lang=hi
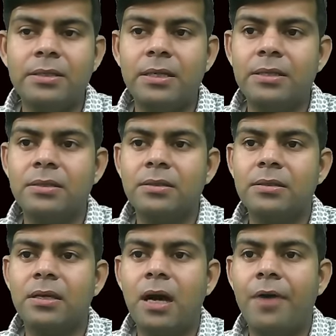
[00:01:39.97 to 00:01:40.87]
दिस इज
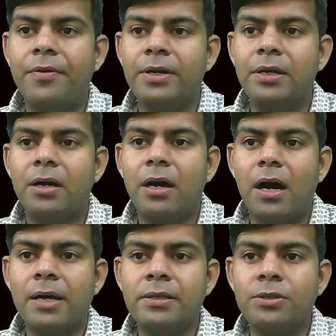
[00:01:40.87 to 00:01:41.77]
आवर
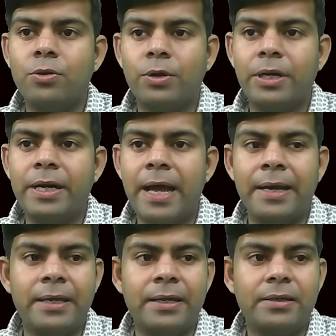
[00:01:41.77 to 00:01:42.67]
अनसॉर्टेड
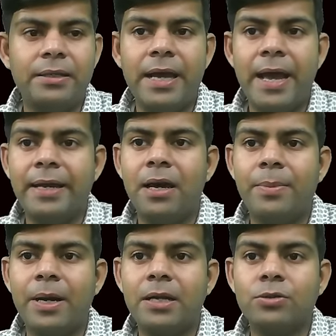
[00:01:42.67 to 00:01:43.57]
एरे ये एरे
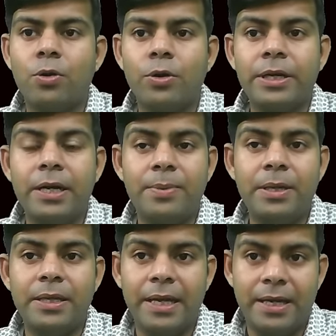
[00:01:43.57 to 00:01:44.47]
हमारा सॉर्टेड
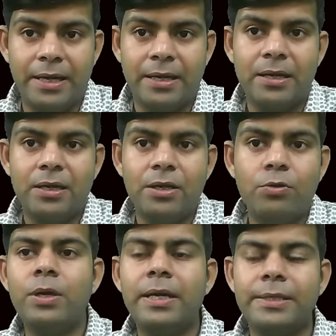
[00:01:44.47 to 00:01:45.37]
अभी नहीं है
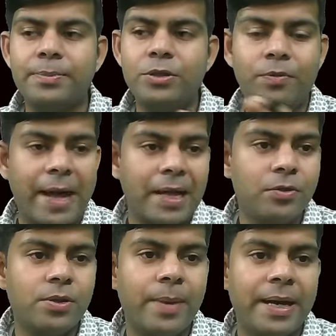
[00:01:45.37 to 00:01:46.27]
क्योंकि इसमें जो
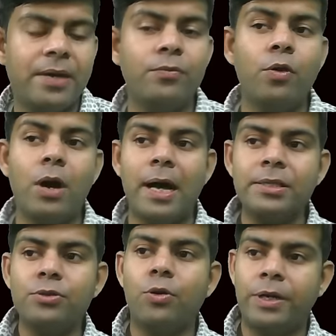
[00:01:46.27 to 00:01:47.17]
वैल्यूज हमारी हैं वो
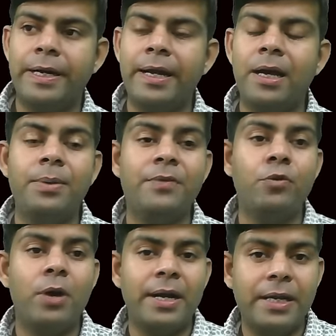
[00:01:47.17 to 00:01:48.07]
अनसॉर्टेड हैं अभी
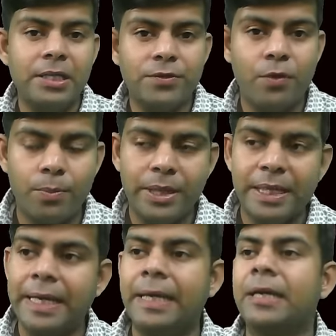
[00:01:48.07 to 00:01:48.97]
वो अरेंज फॉर्म में
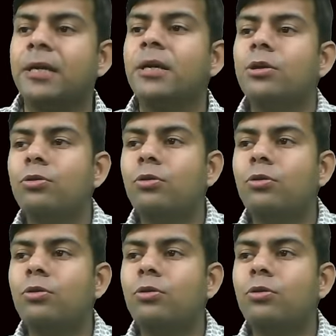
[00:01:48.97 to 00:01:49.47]
नहीं है